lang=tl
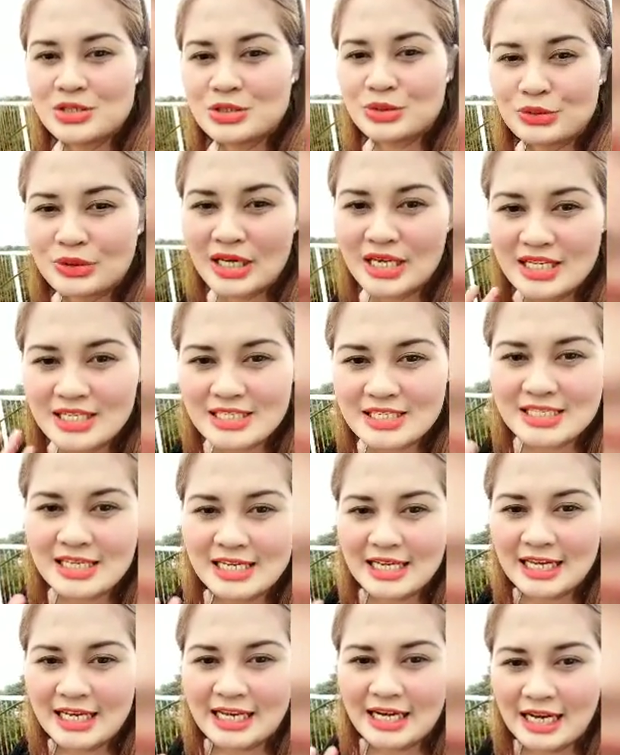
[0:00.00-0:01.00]
so guys
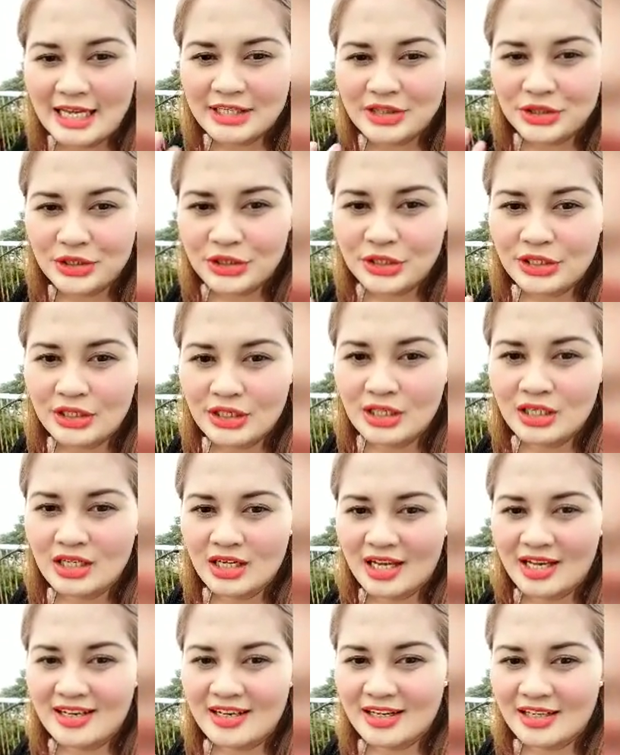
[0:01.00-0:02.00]
later
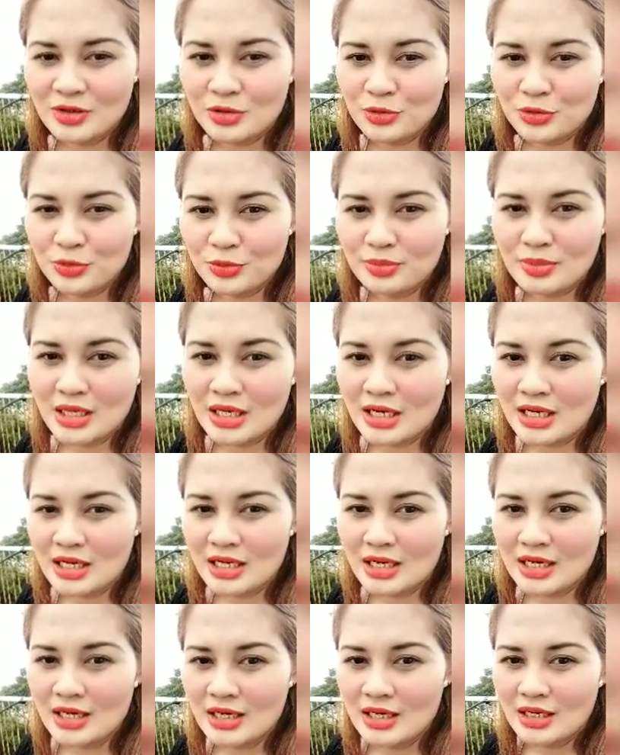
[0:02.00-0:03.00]
kanang kung
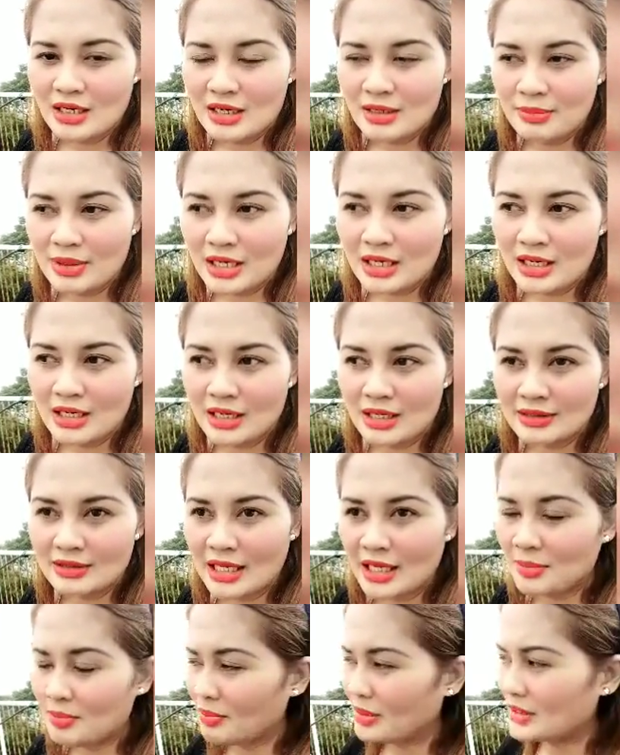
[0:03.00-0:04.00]
maka maka
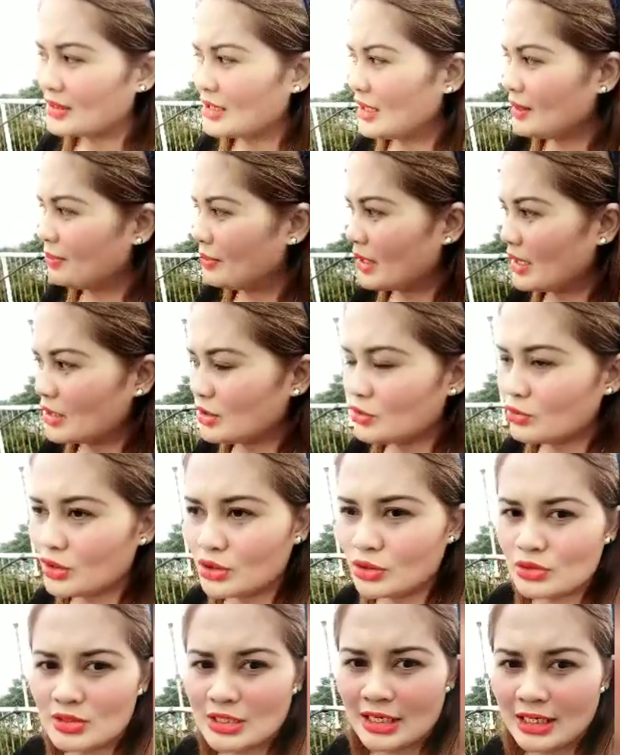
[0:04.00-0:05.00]
time pa ta pag adto
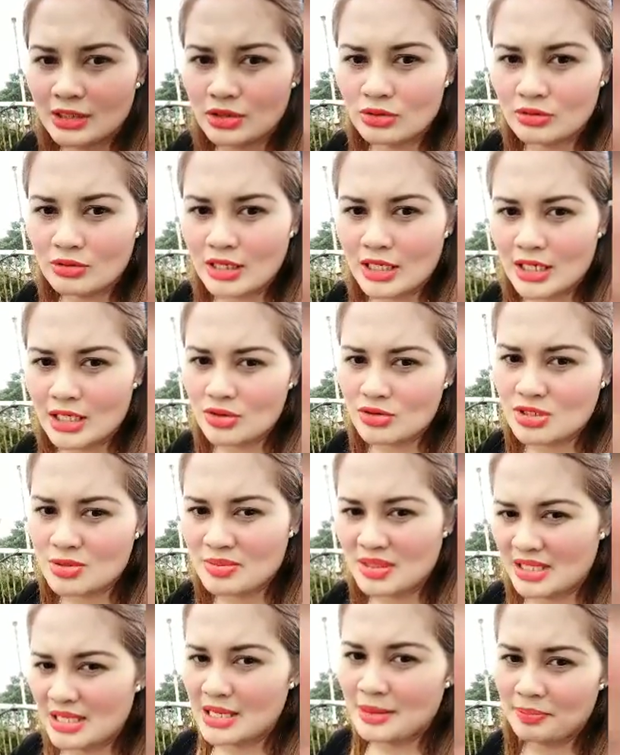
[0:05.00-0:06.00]
dito sa katong naay
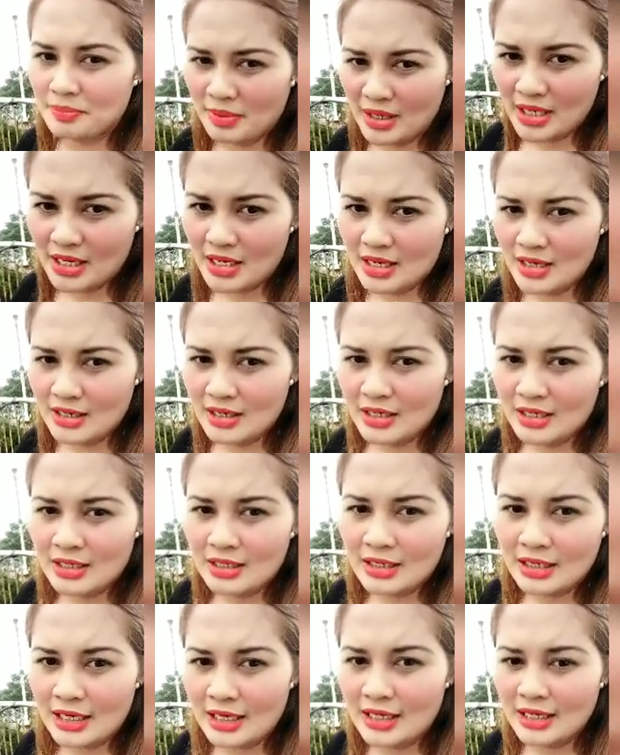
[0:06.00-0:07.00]
Osminia Peak
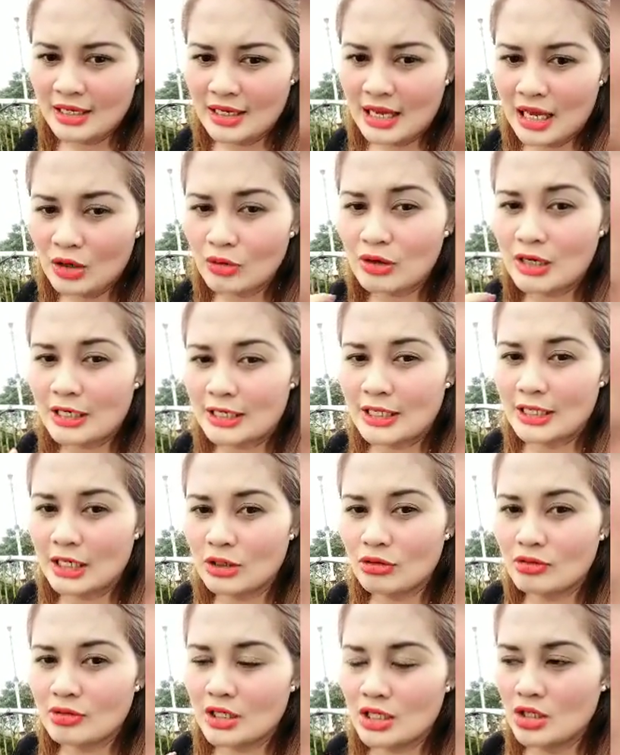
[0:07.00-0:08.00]
kay ako lang na
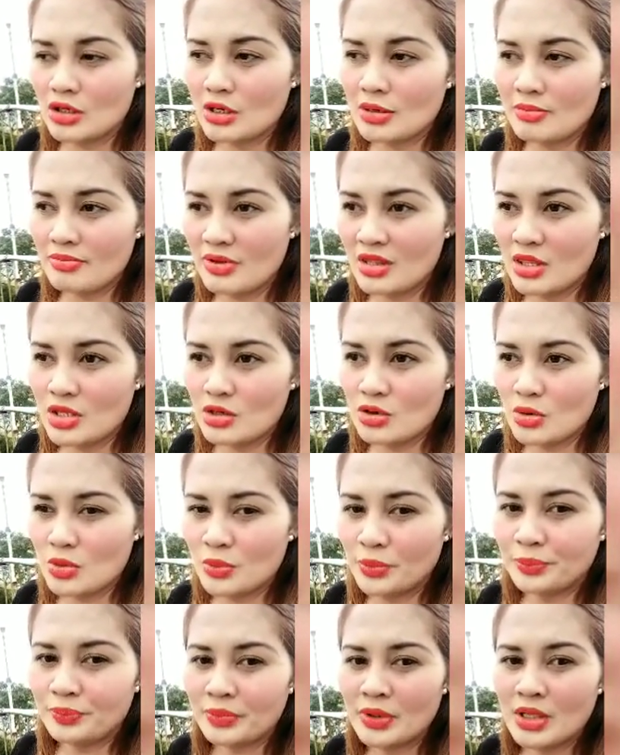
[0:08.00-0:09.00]
i-continue ang
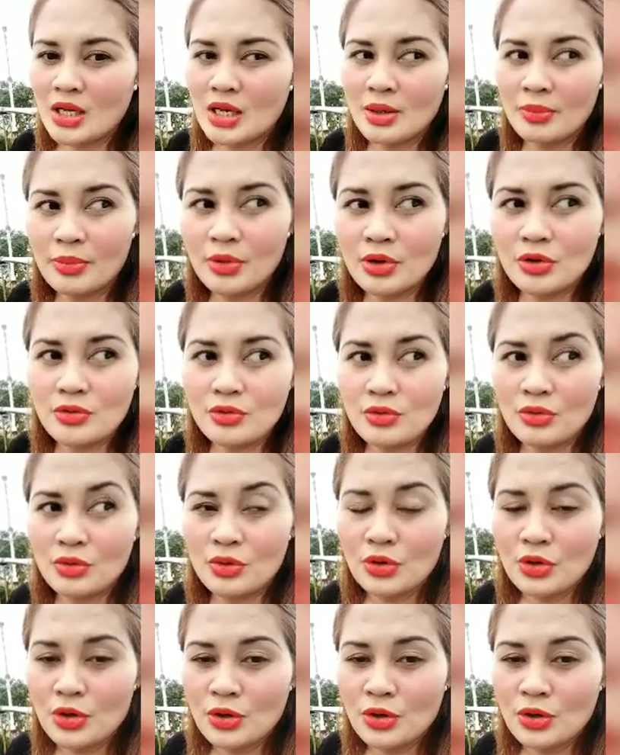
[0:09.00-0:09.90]
video bro